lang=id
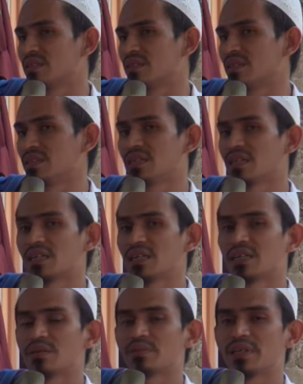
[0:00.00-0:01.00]
Dan
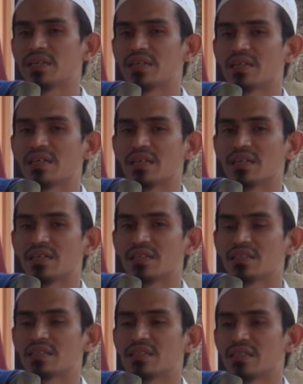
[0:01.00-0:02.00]
jangan namain
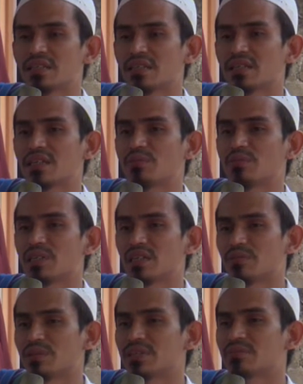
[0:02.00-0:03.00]
anak-anak kita dengan
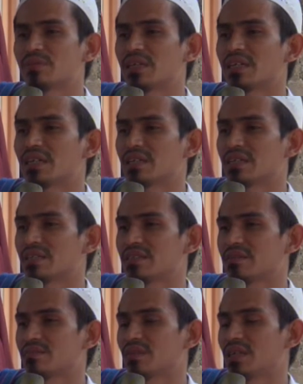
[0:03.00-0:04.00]
nama-nama sembarangan.
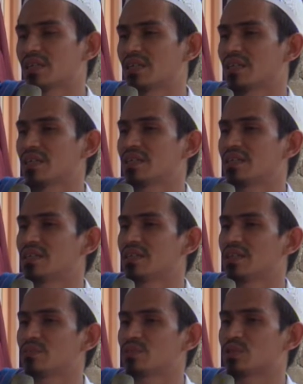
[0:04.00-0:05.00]
Bahkan ada
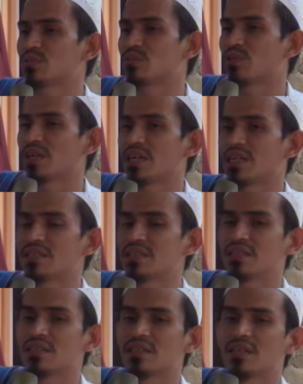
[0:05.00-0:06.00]
dalam sebuah
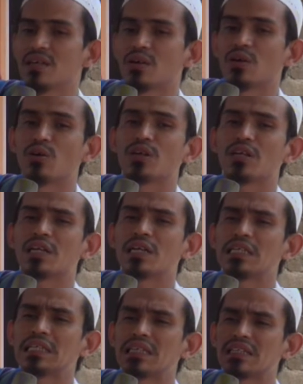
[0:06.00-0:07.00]
hadis
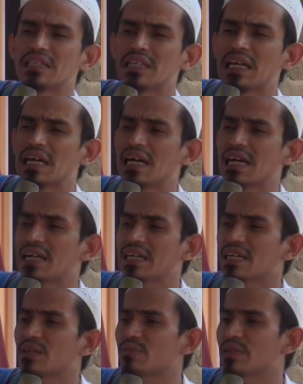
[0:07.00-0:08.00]
orang yang
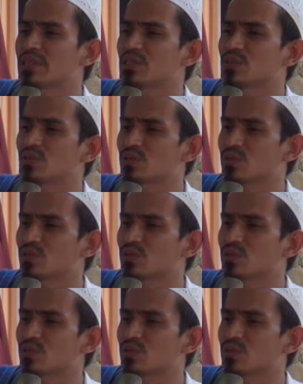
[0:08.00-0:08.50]
terakhir masuk